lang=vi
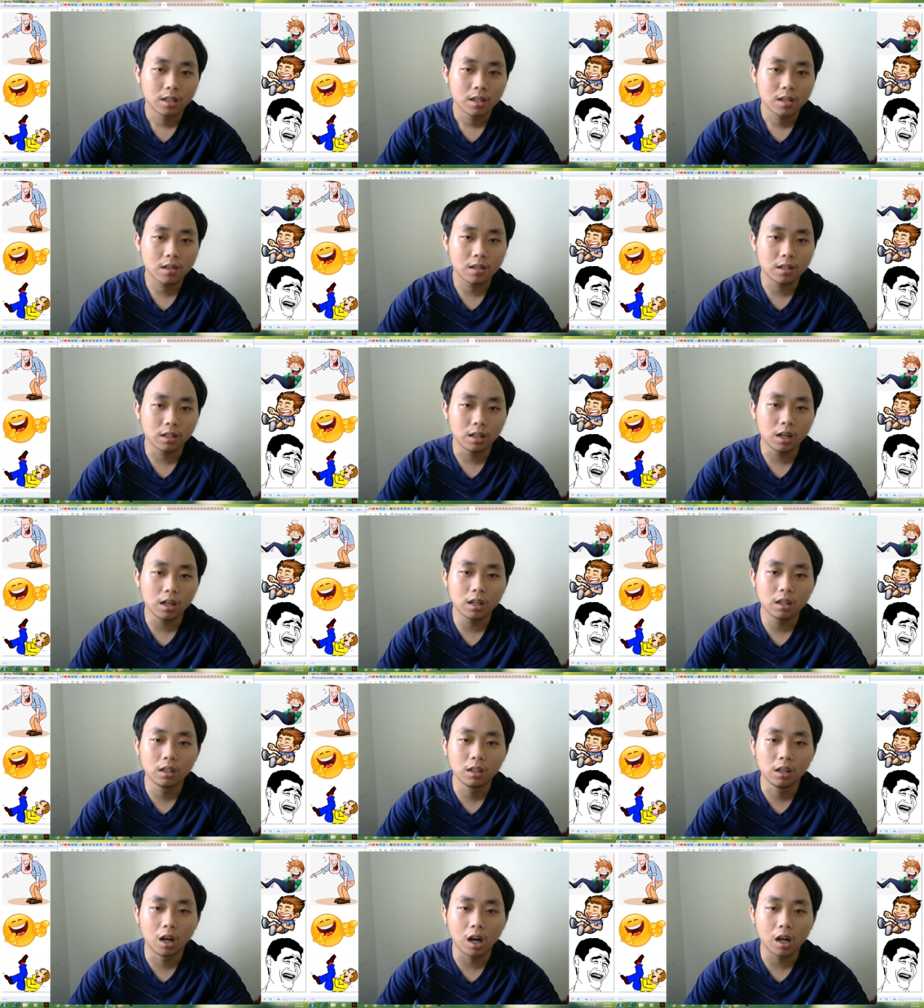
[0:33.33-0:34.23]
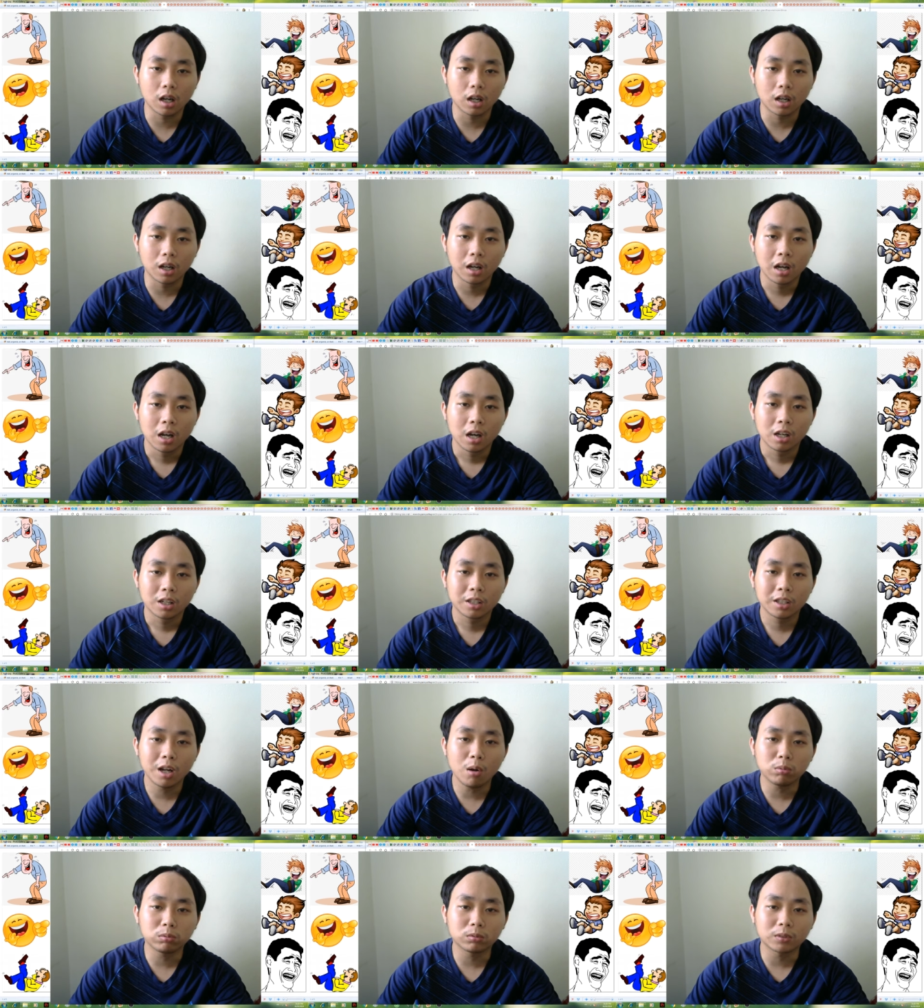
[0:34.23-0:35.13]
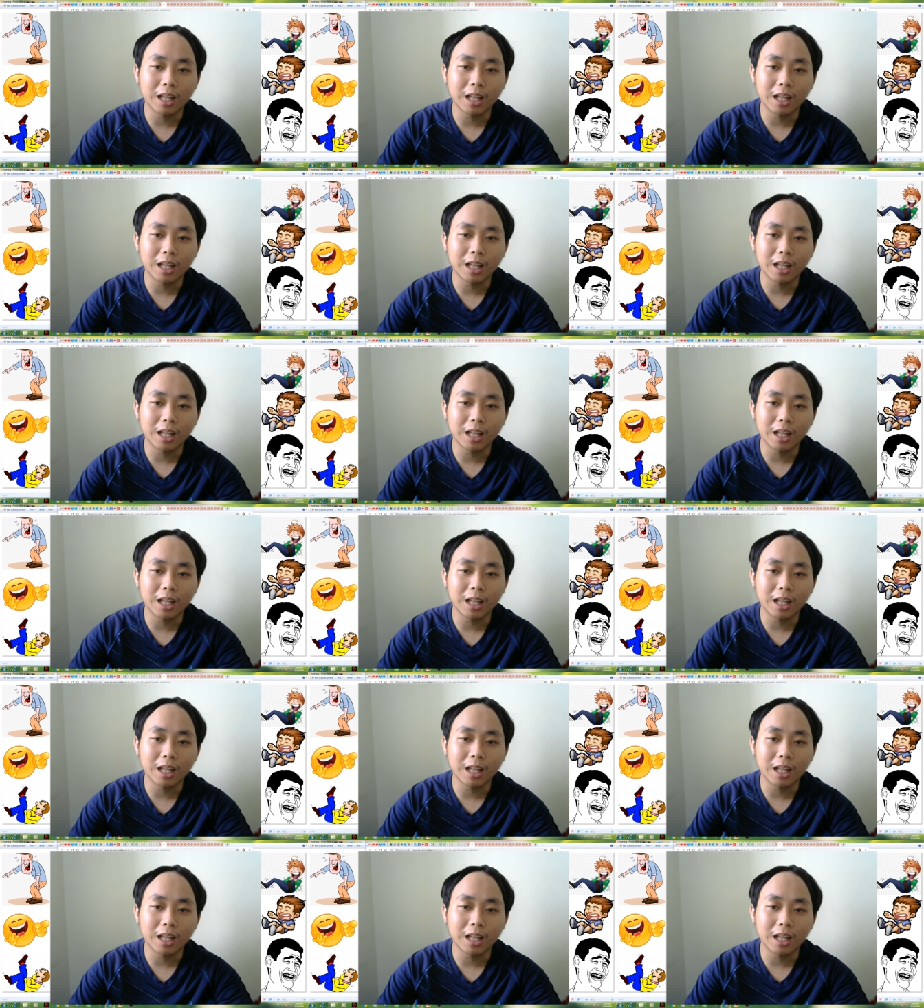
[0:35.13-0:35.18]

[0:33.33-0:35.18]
Giữa đường Ngốc